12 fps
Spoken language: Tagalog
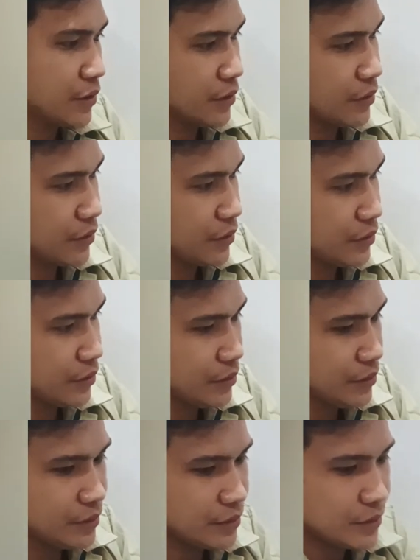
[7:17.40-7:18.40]
So,
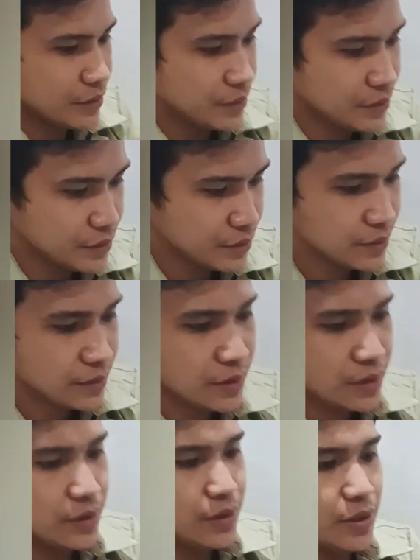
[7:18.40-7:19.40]
yun.
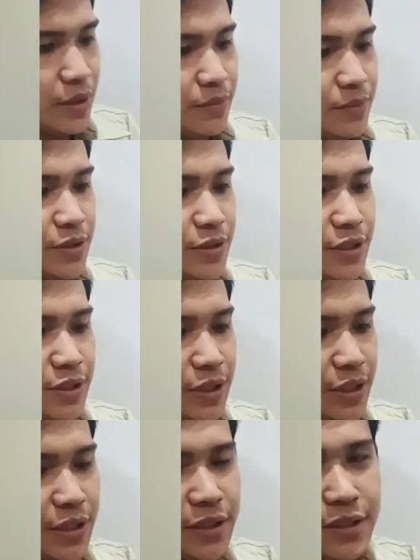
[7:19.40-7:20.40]
Number
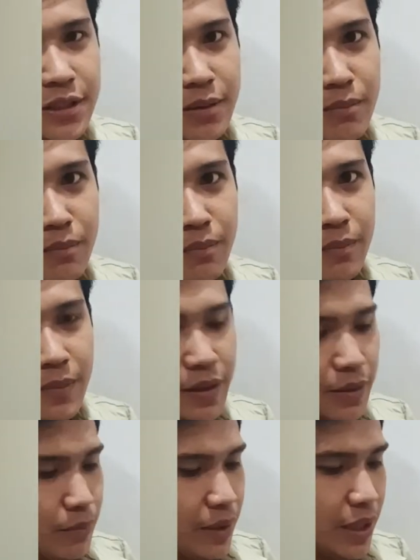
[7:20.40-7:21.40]
16, si
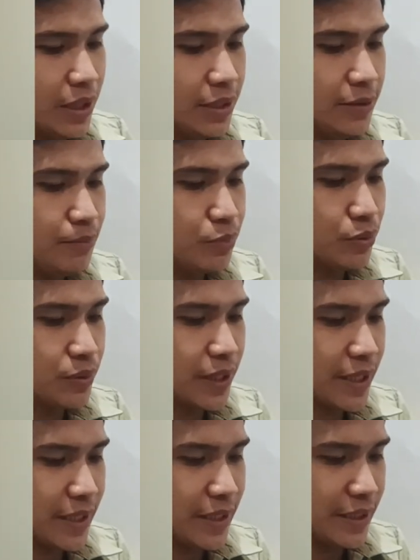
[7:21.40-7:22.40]
Marlene
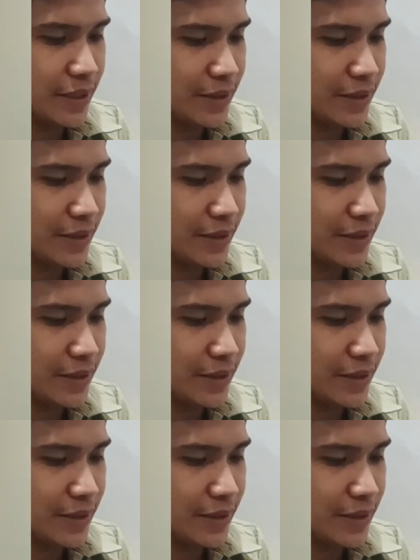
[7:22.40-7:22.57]
Punay.